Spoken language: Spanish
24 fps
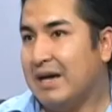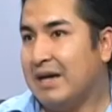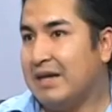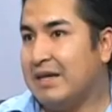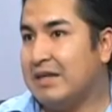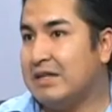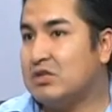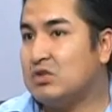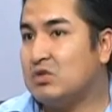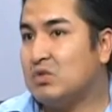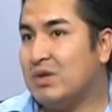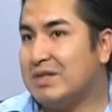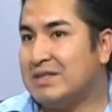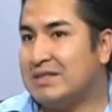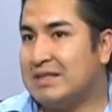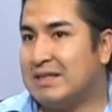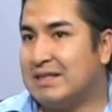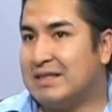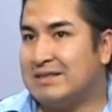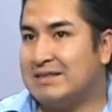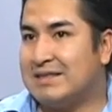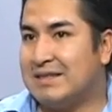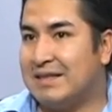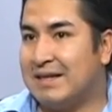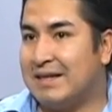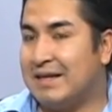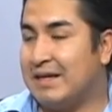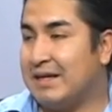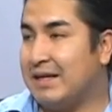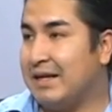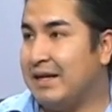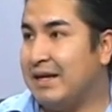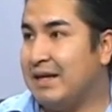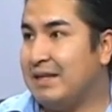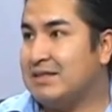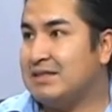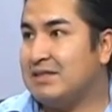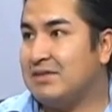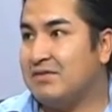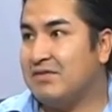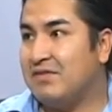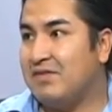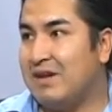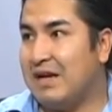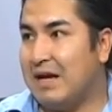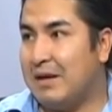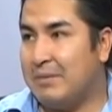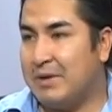y esto hace que se degenera y se
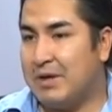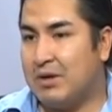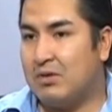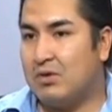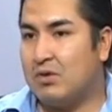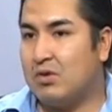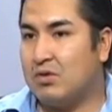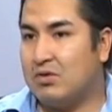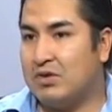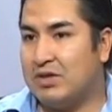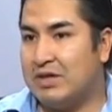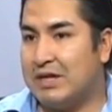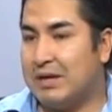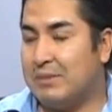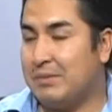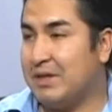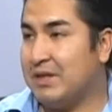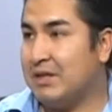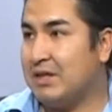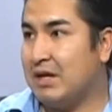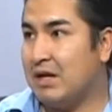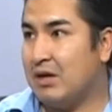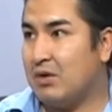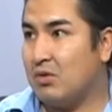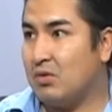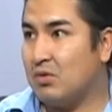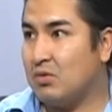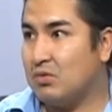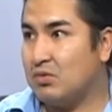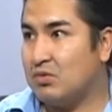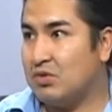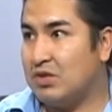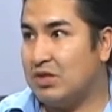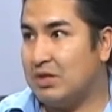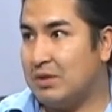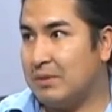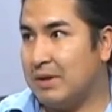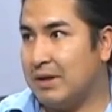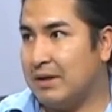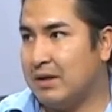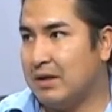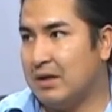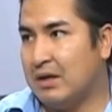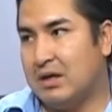inflame crónicamente la conjuntiva.